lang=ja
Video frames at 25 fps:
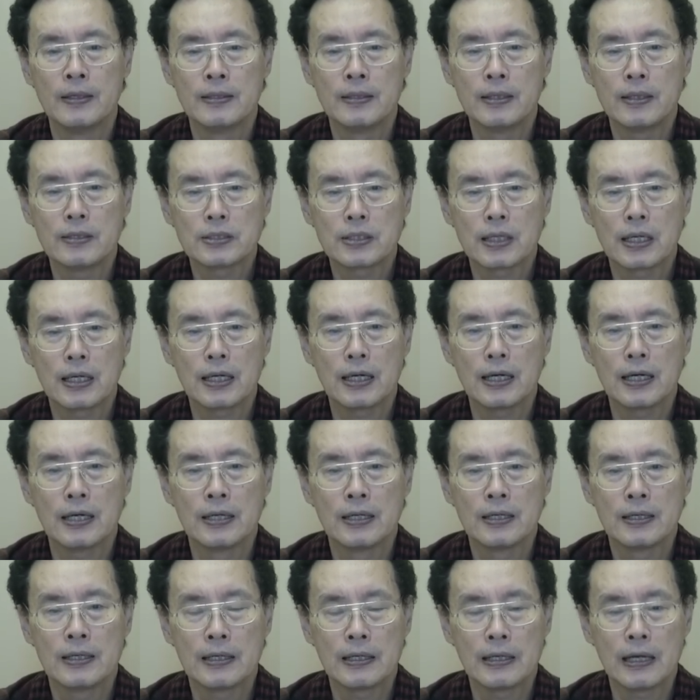ですから
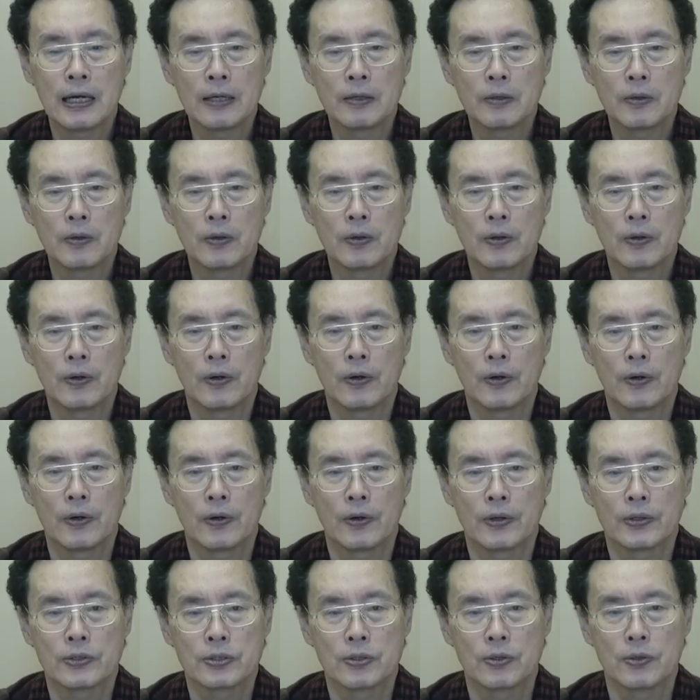あ
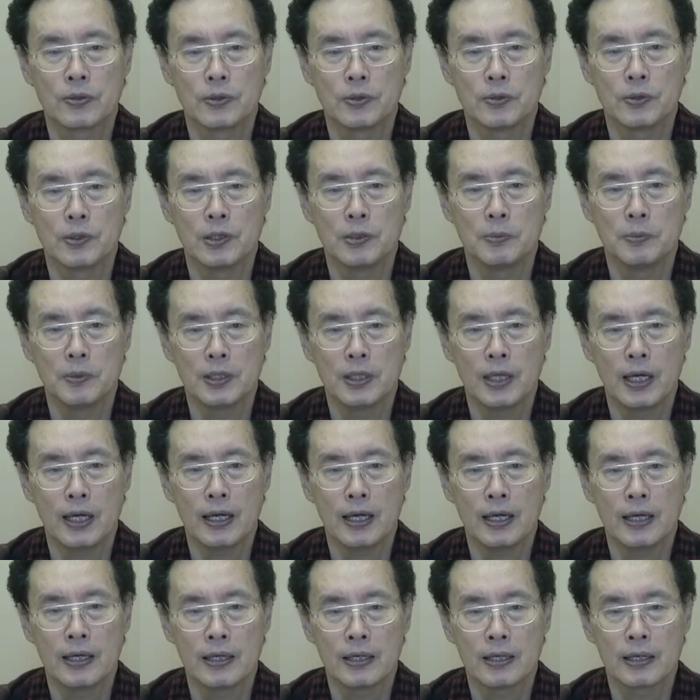のそういう意味
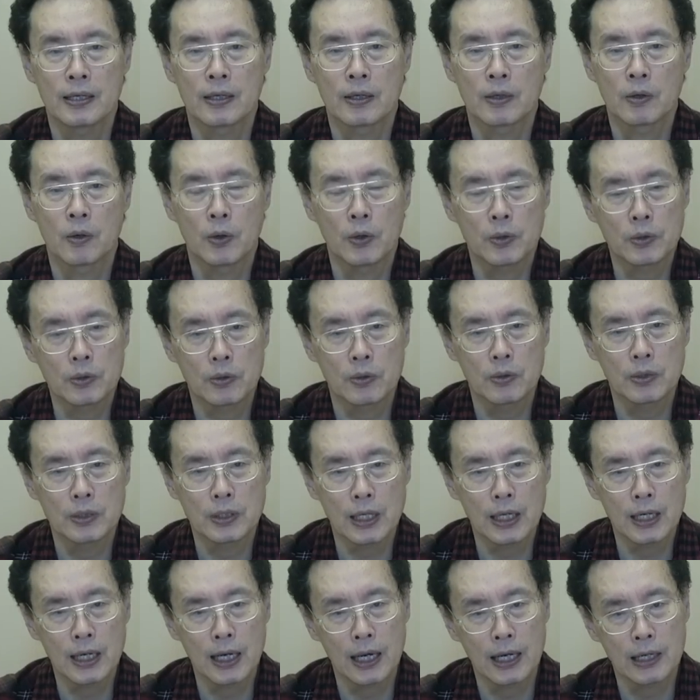でほっとい
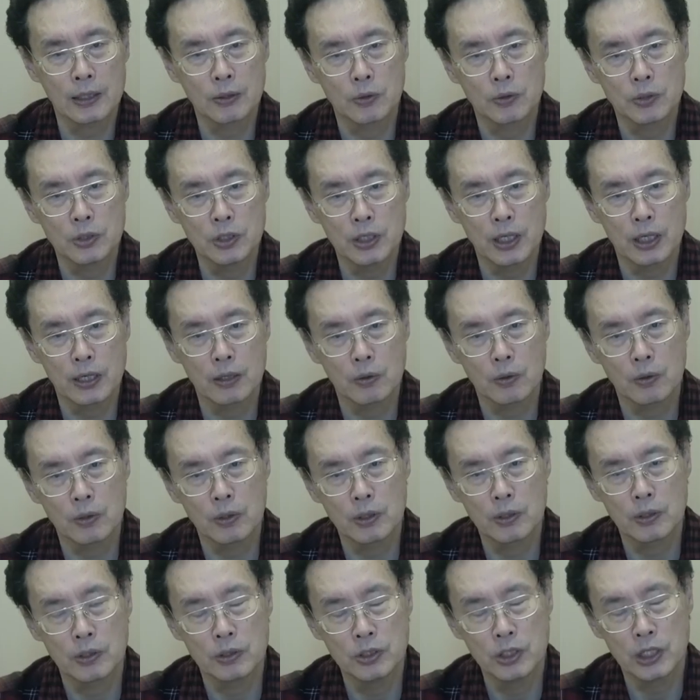たらあと2年後
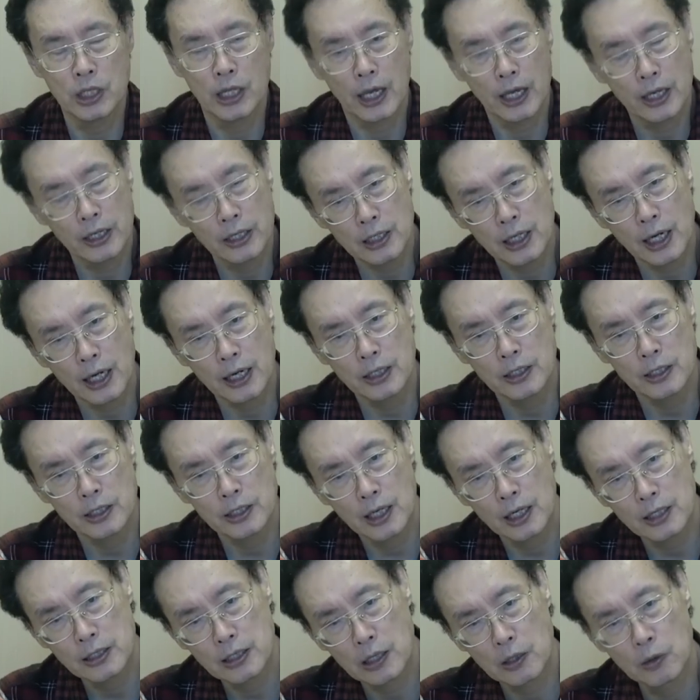に2年以内に
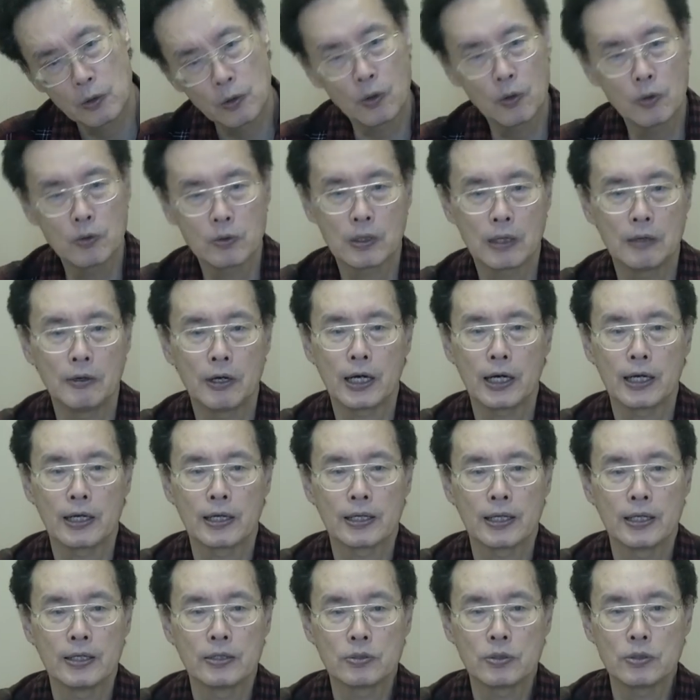何が起こるかわか
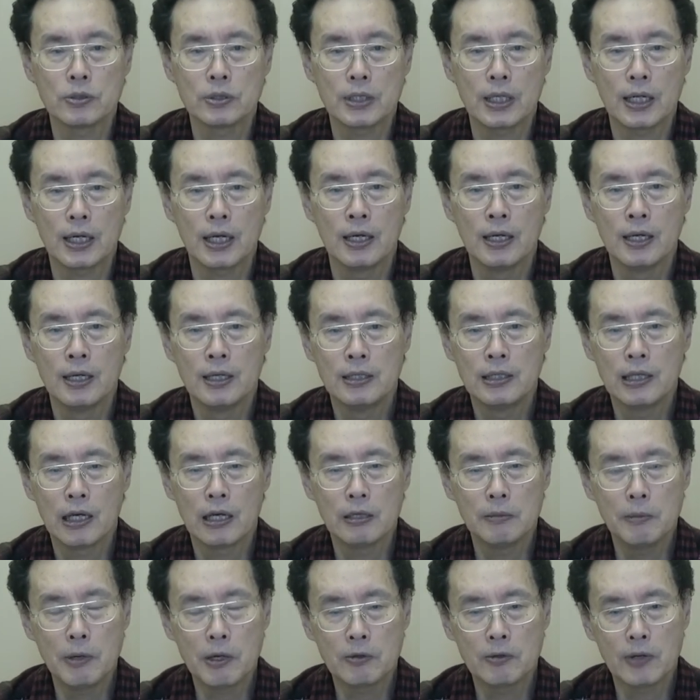らないそしたら
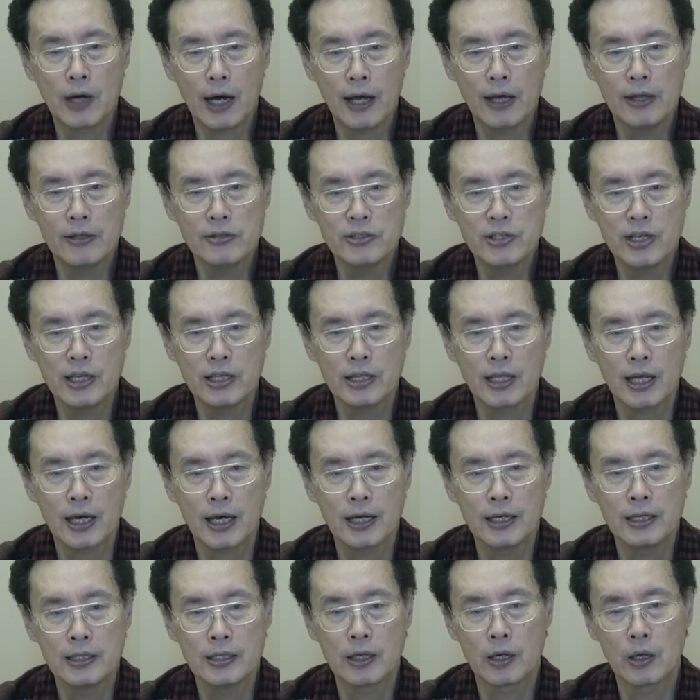なるべく安全な
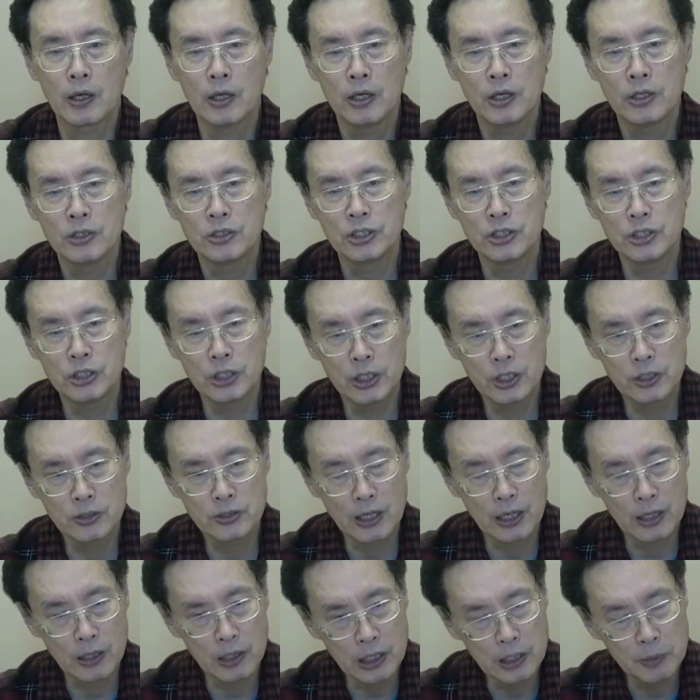範囲で支持
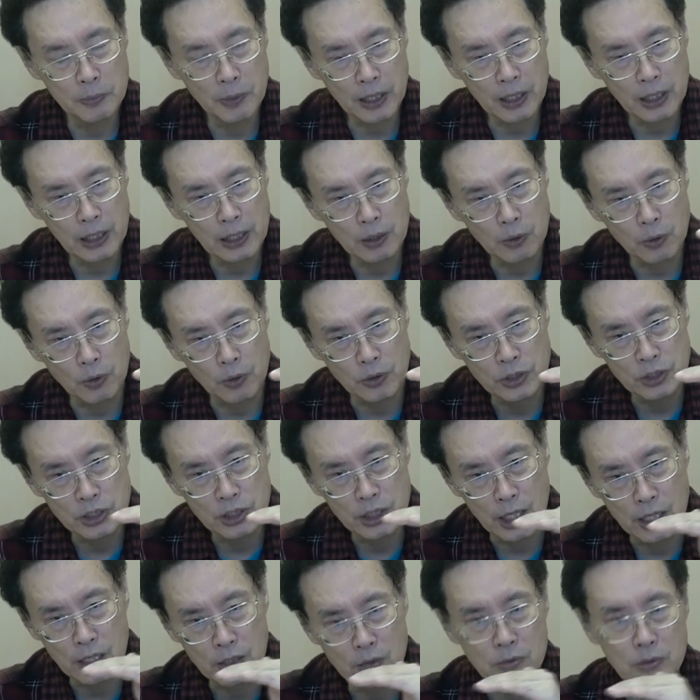率が今から落ち
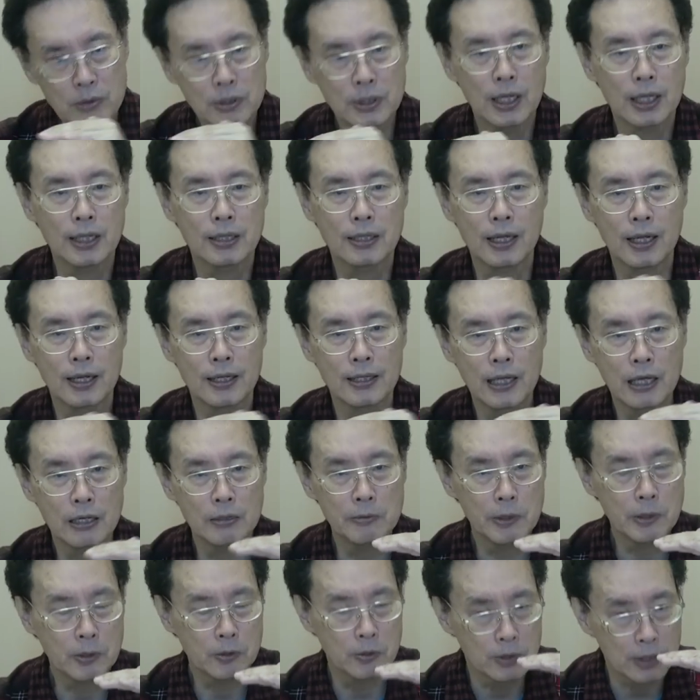ていくんだったらな
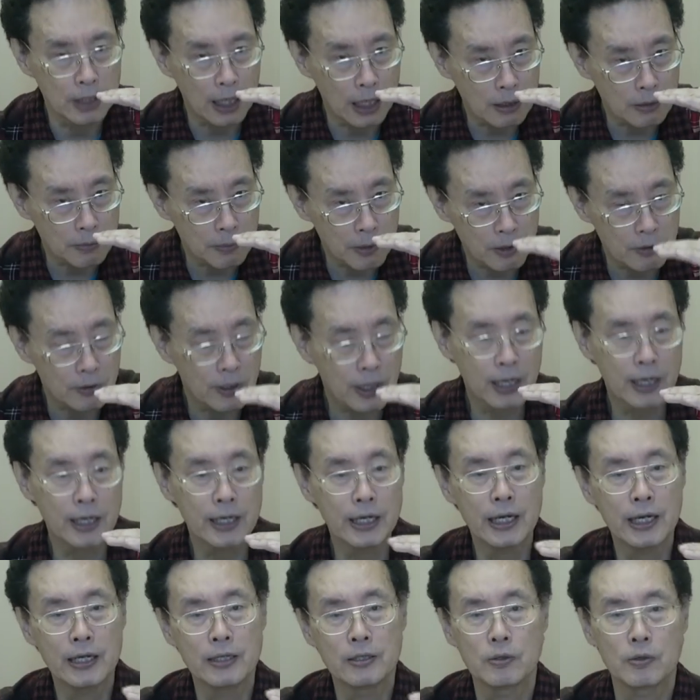るべくなるべく
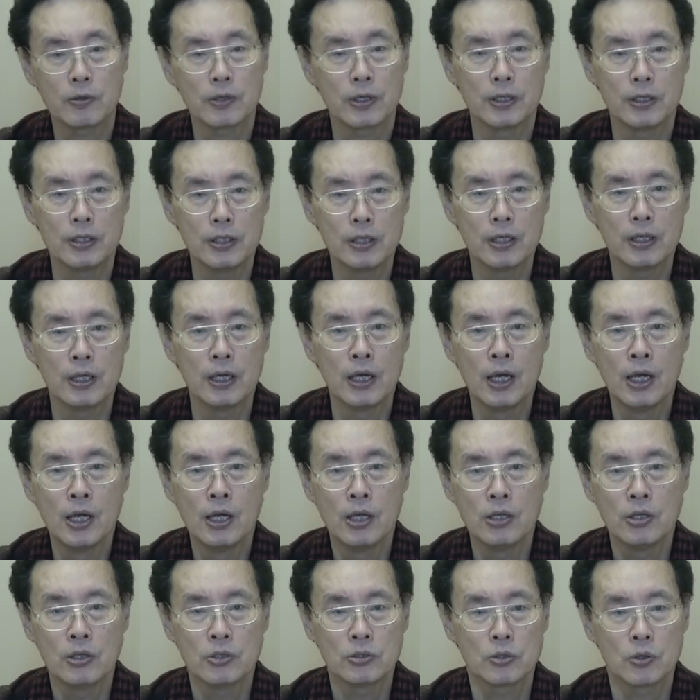早い時に
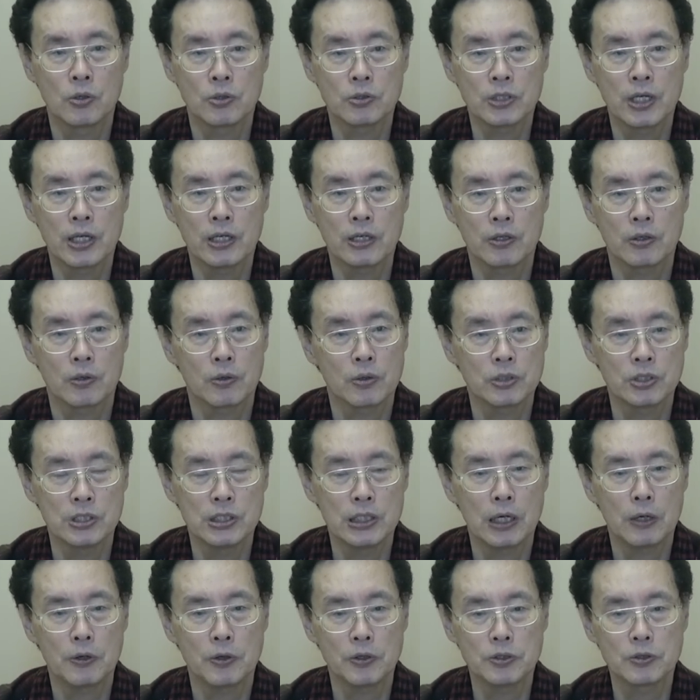総選挙を
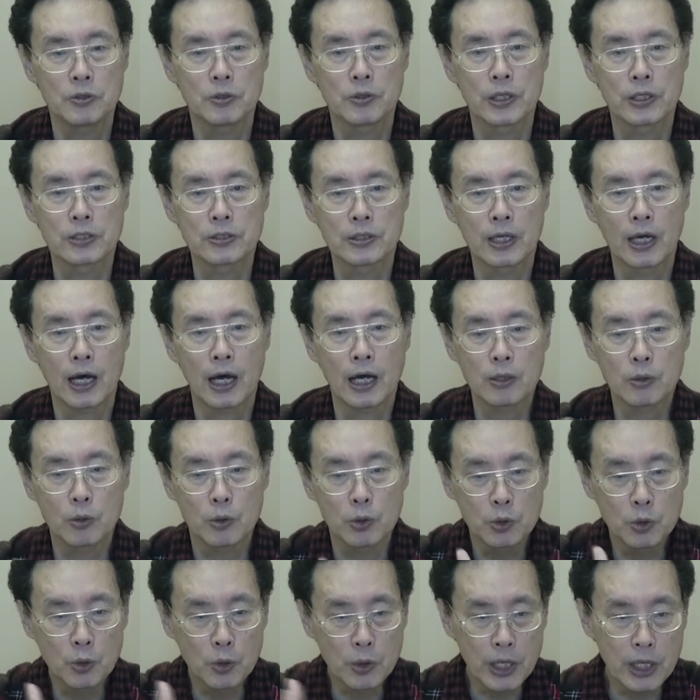し直すとですねあ
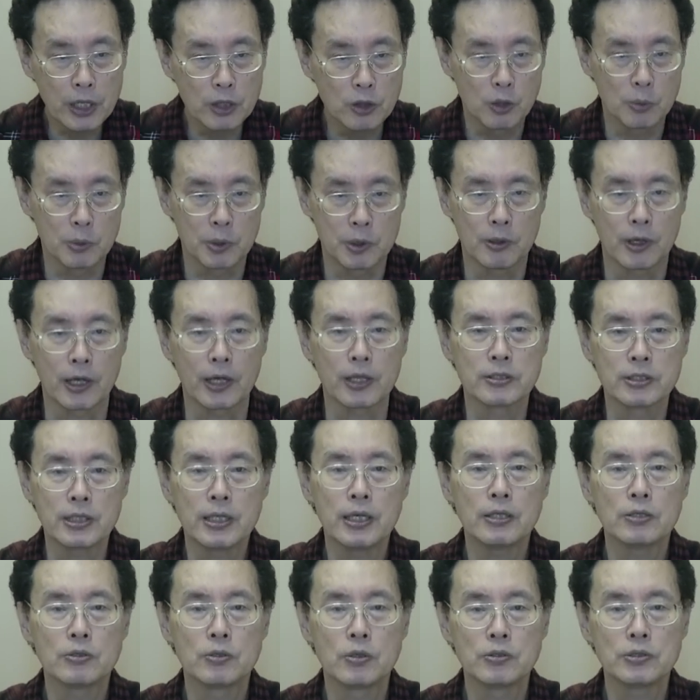と4年伸びるわけです
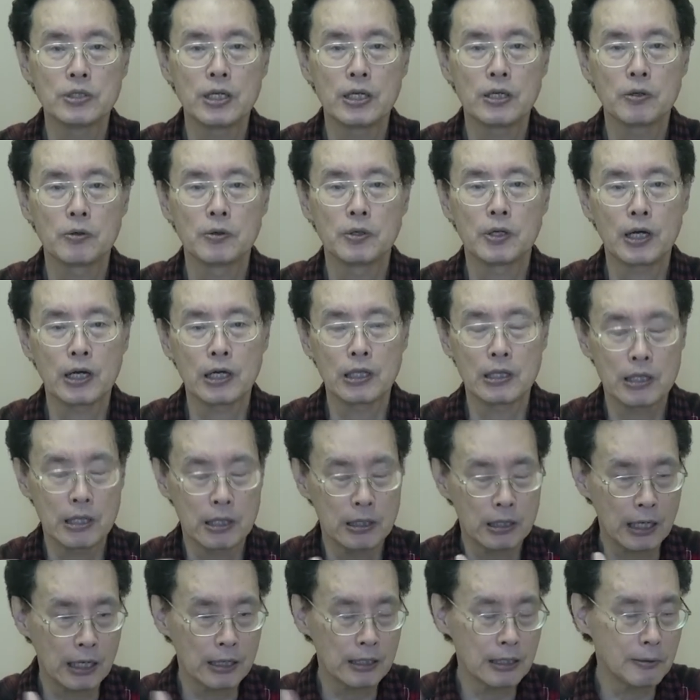ね総選挙に勝
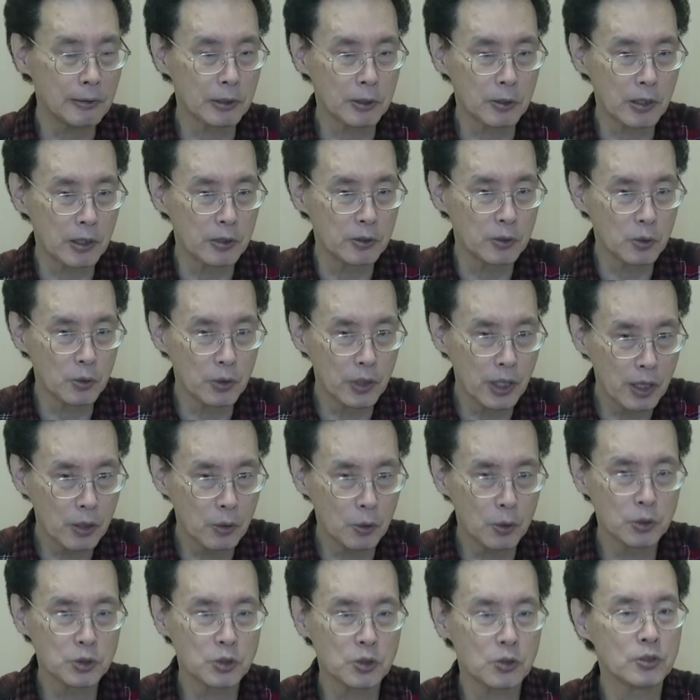てばとにかく4年
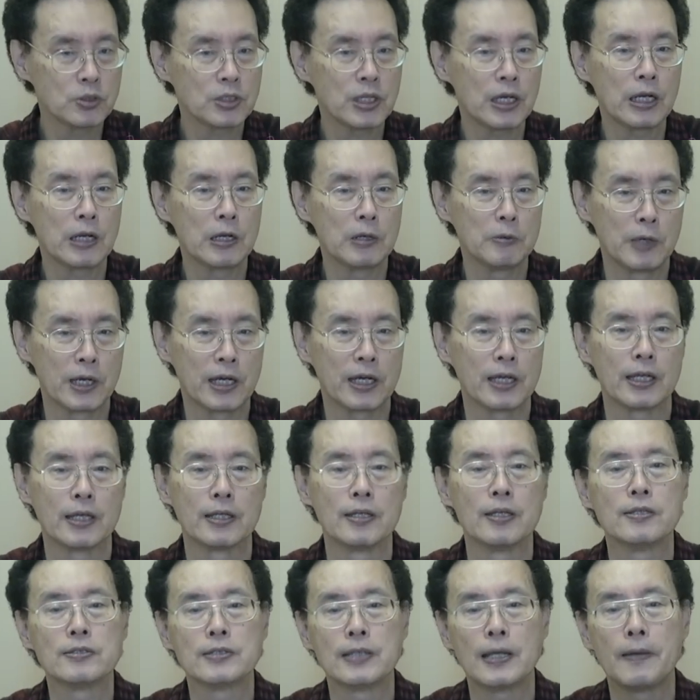保証されるわけな
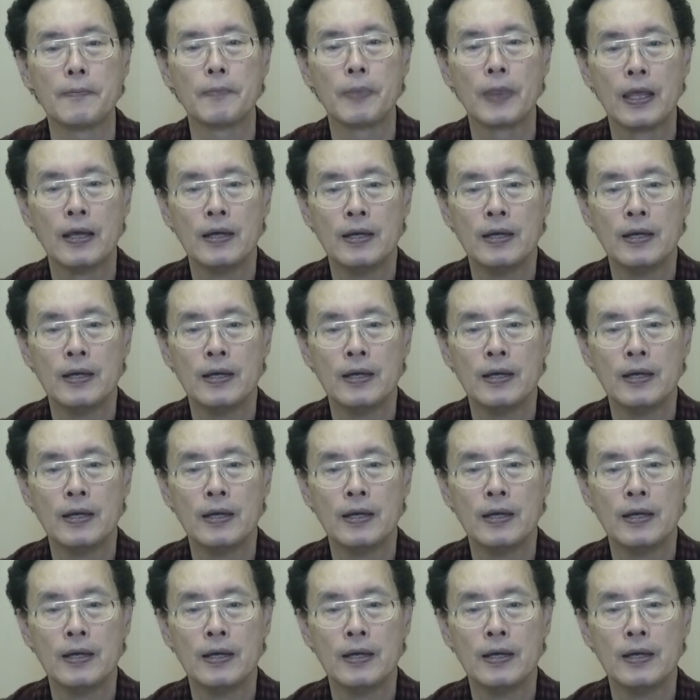んですね。